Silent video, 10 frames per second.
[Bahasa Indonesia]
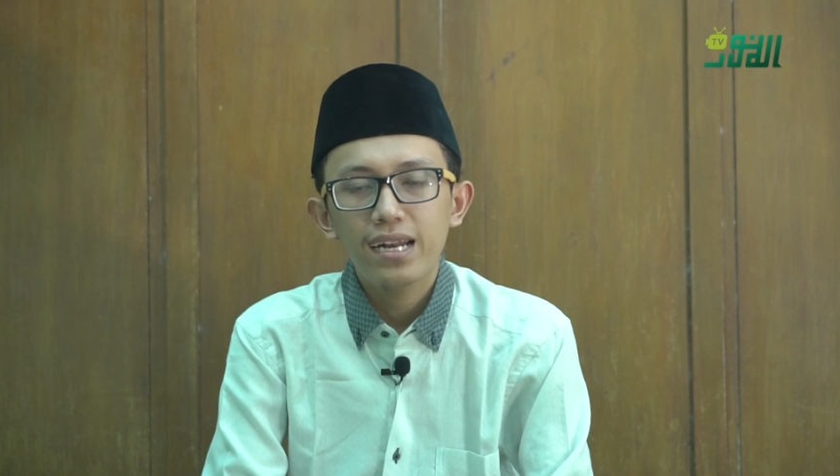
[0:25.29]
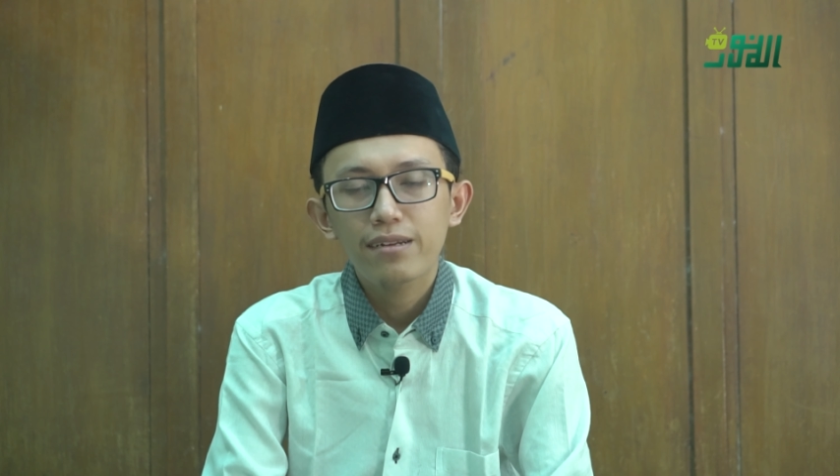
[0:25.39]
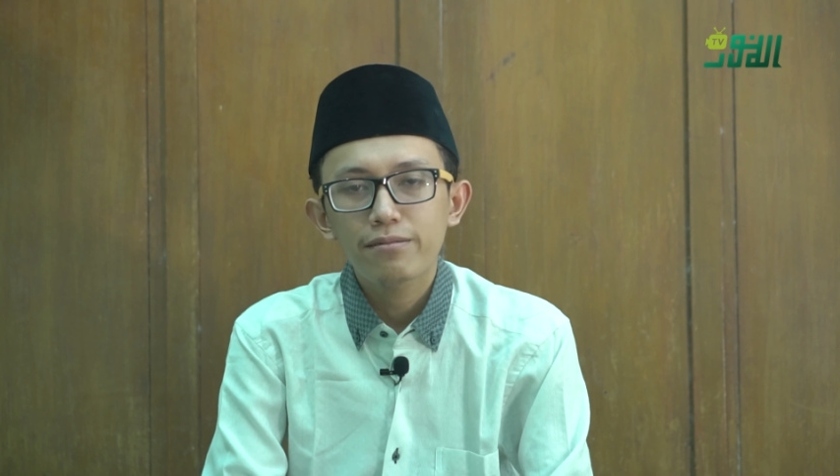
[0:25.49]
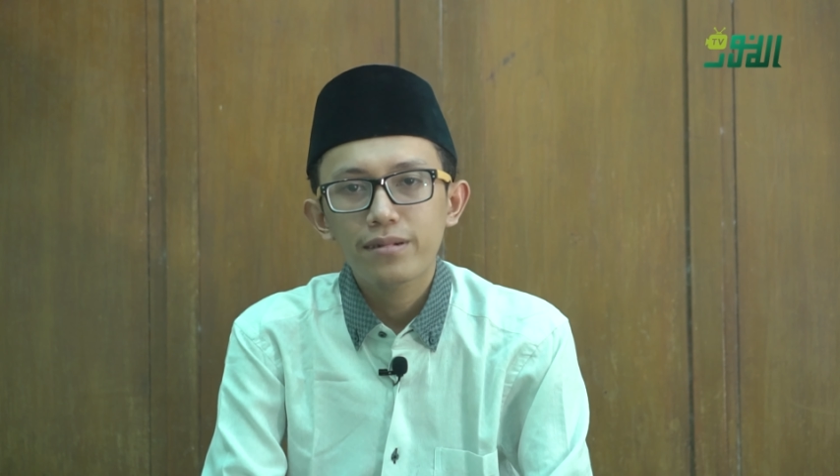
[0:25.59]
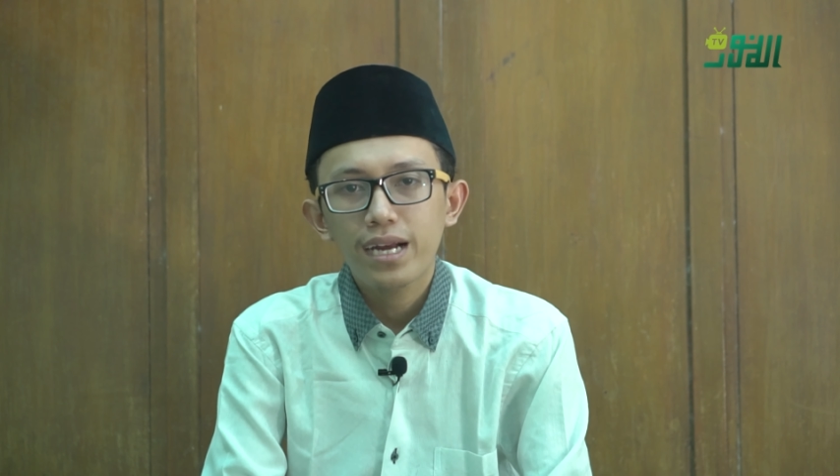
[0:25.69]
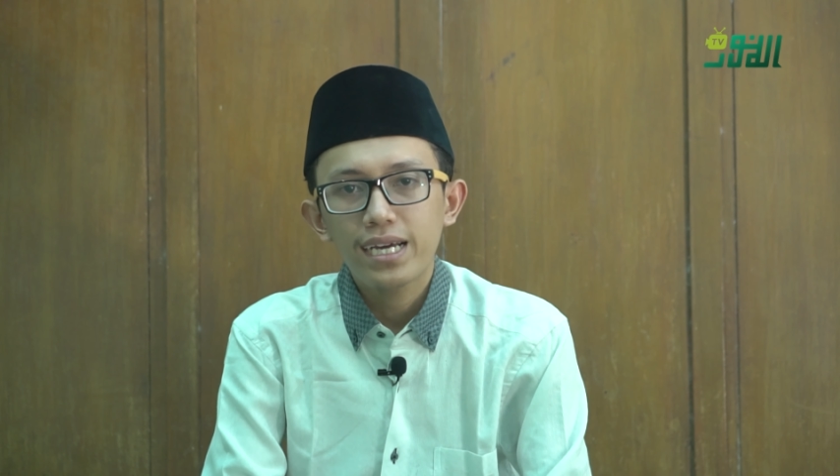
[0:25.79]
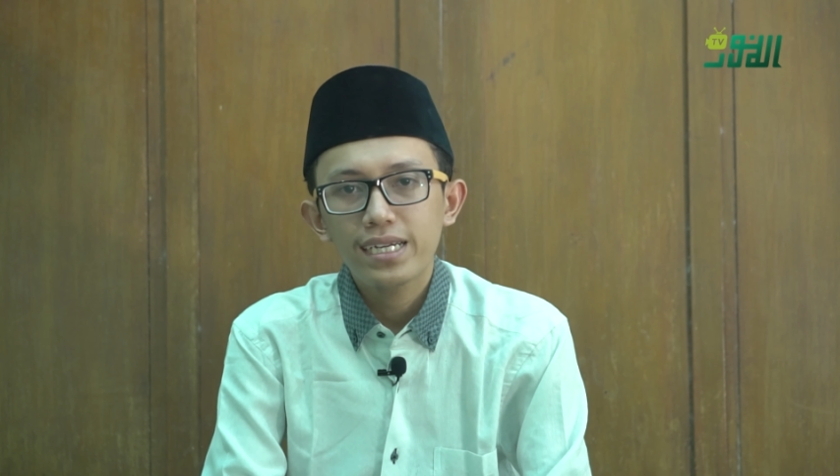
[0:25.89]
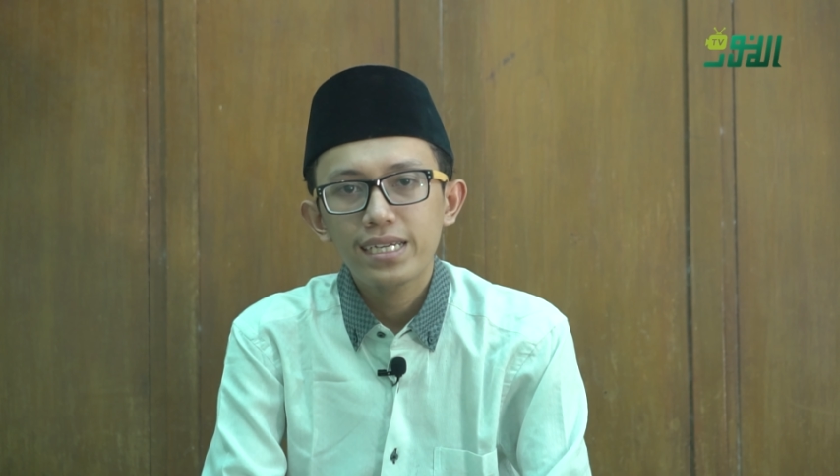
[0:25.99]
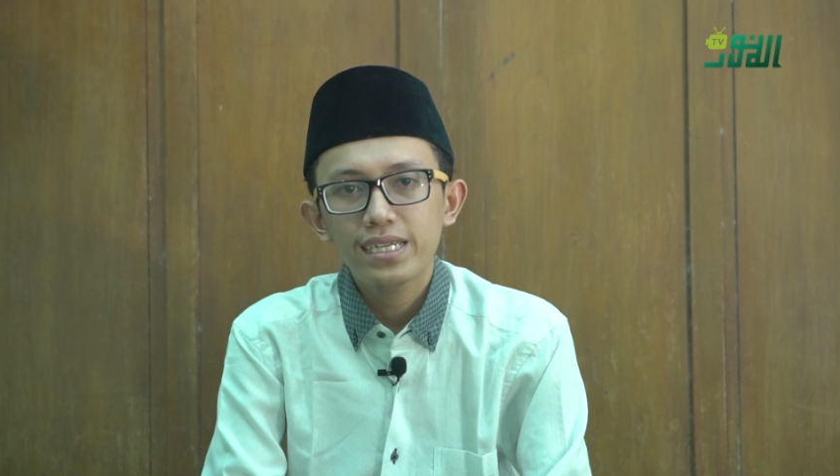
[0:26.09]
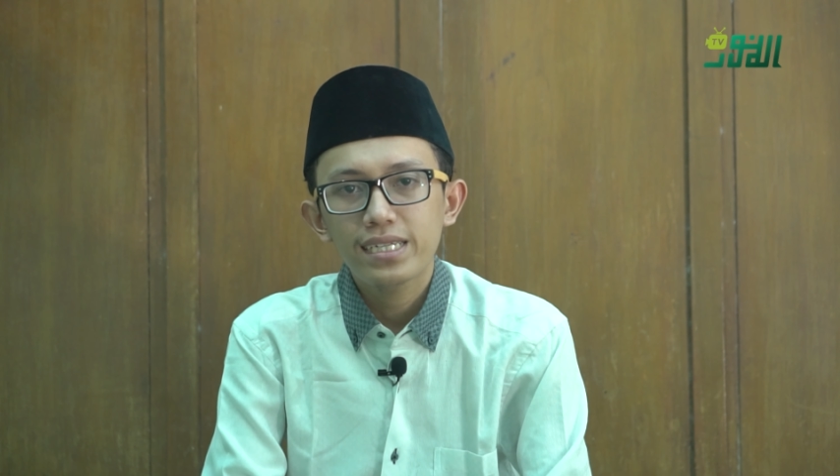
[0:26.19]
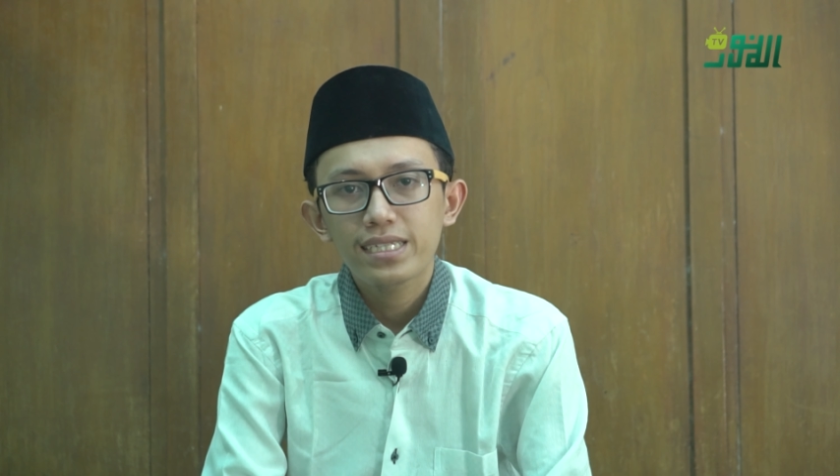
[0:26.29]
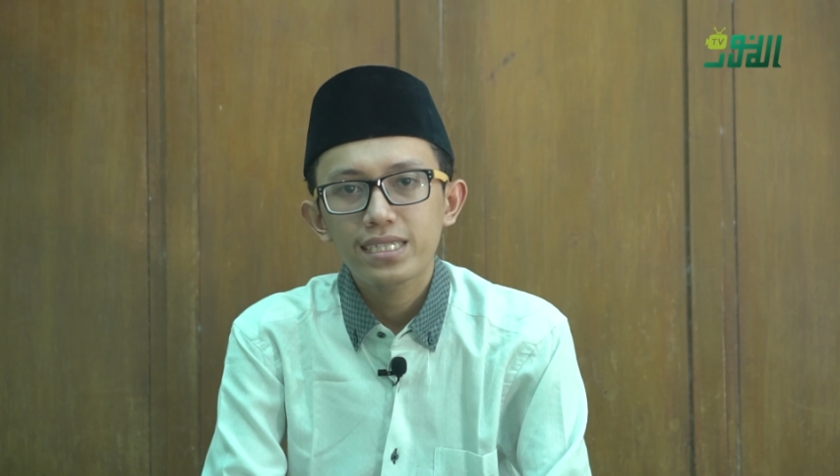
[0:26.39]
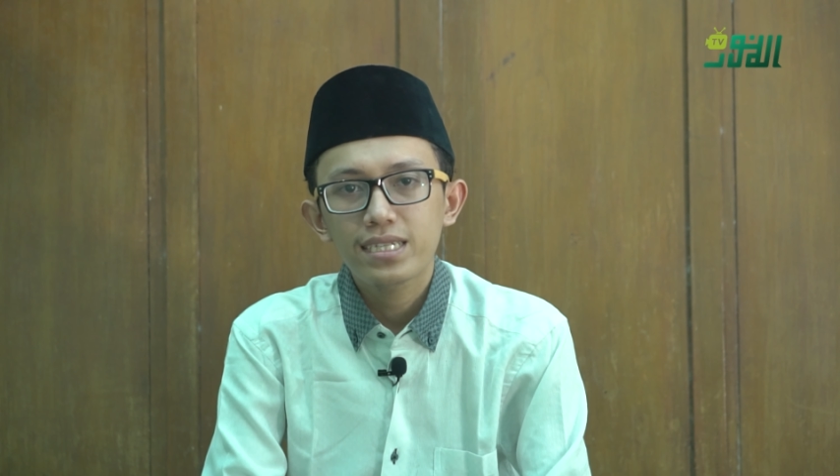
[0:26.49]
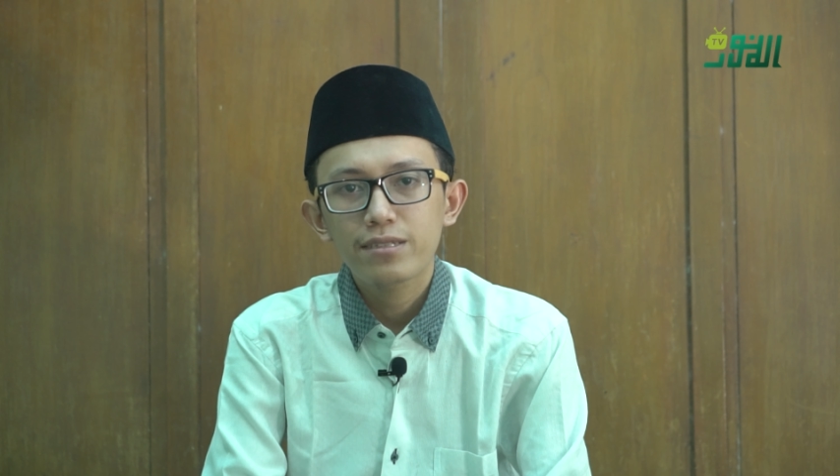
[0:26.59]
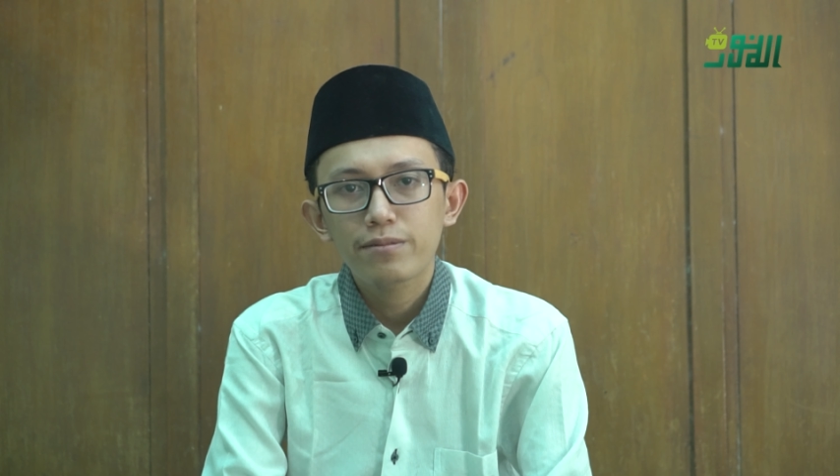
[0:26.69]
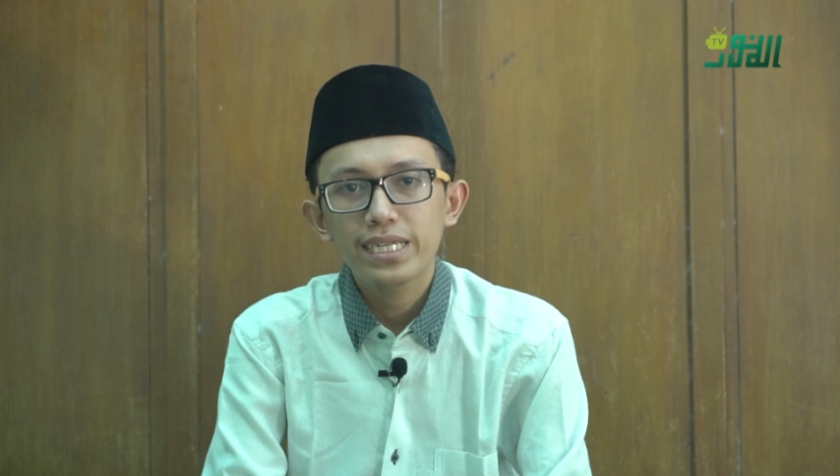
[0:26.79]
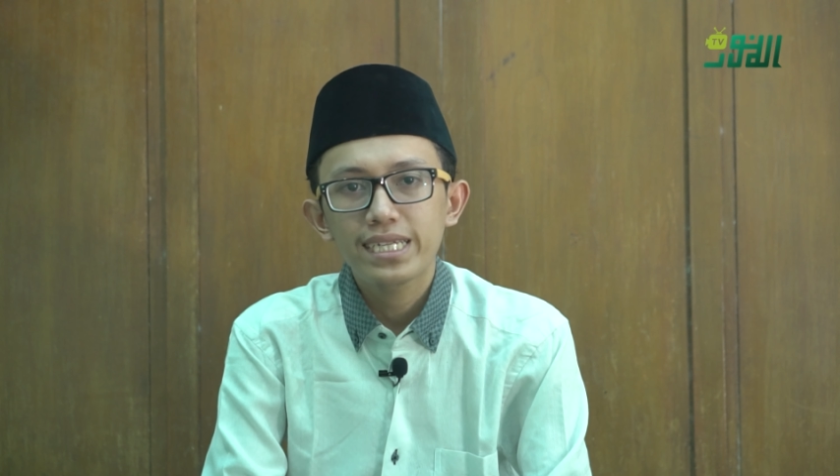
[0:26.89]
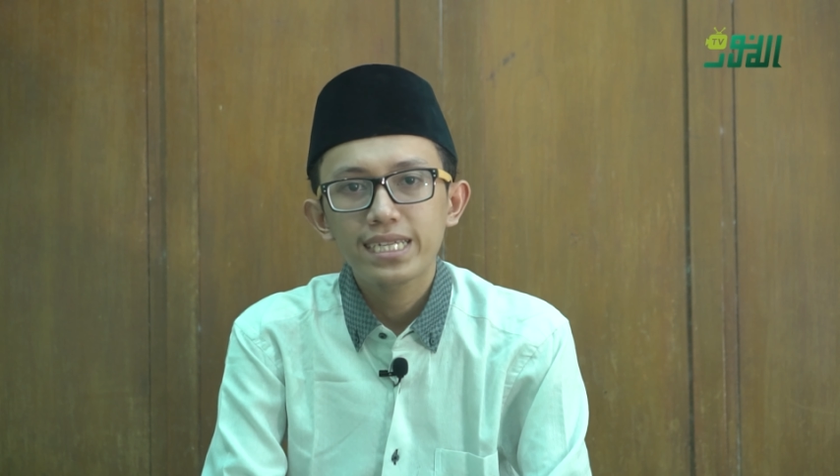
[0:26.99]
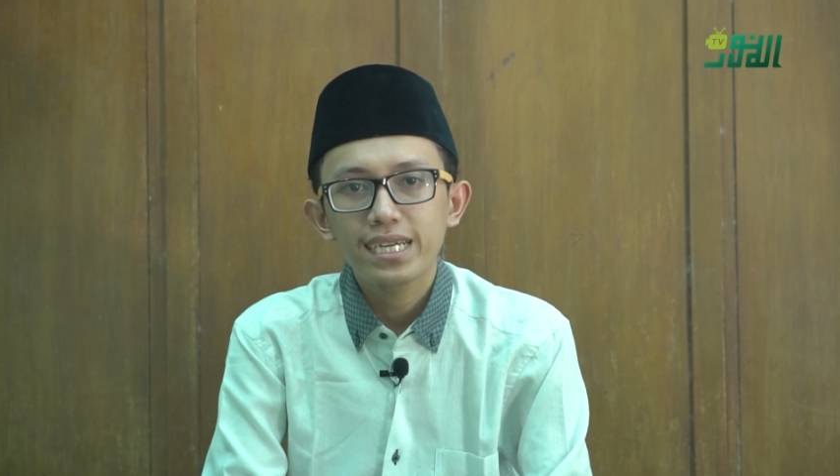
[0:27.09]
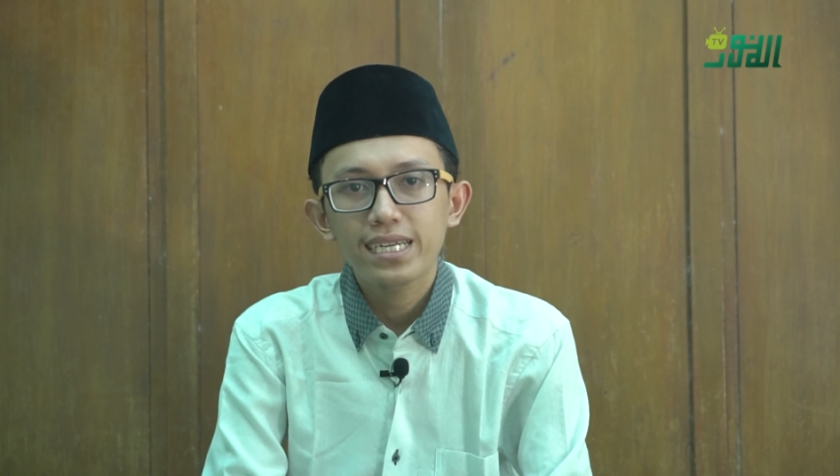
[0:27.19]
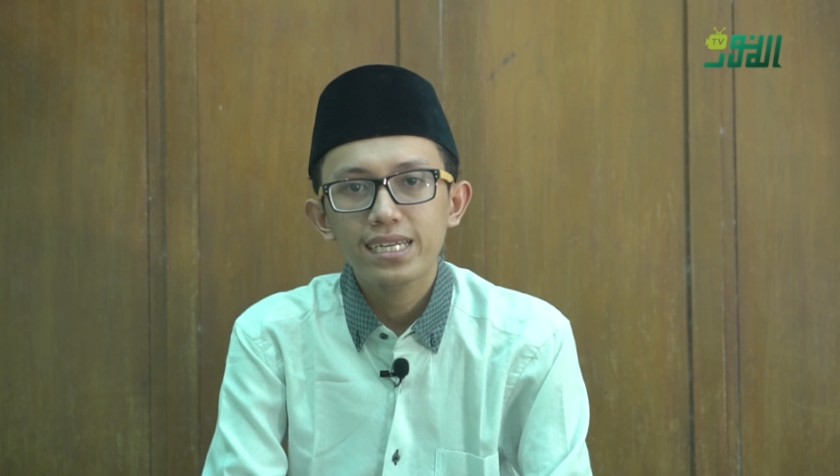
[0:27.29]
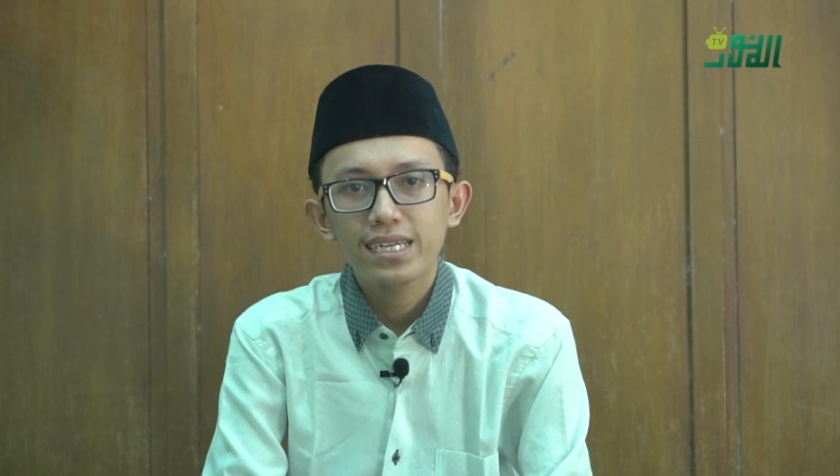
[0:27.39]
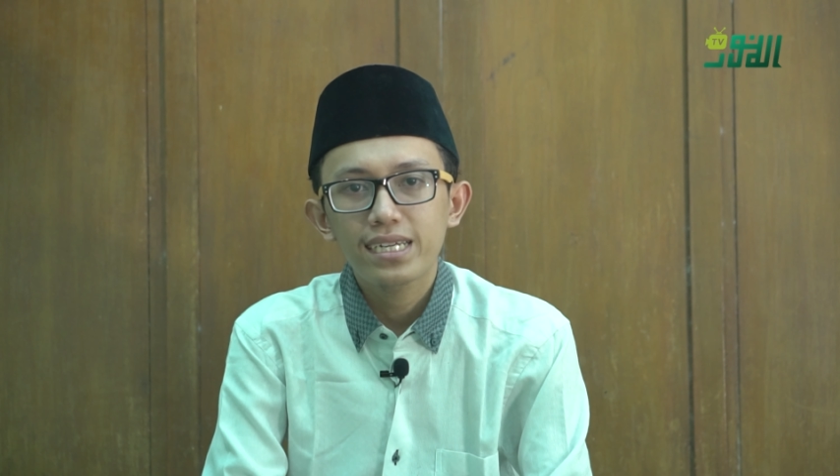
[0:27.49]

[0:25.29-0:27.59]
Al-Qur'an sesuai dengan